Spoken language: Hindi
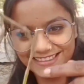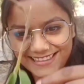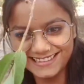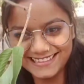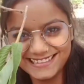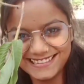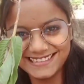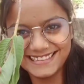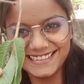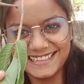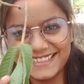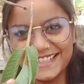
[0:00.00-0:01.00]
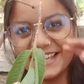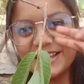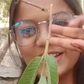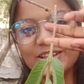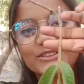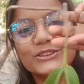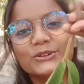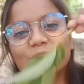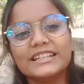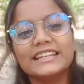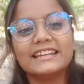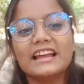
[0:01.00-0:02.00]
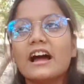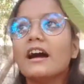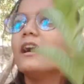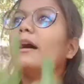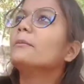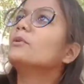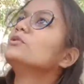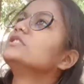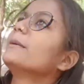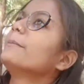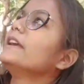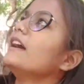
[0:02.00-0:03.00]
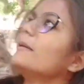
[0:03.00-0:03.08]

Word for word: दातुन करो तो ये रहा अमरूद का पेड़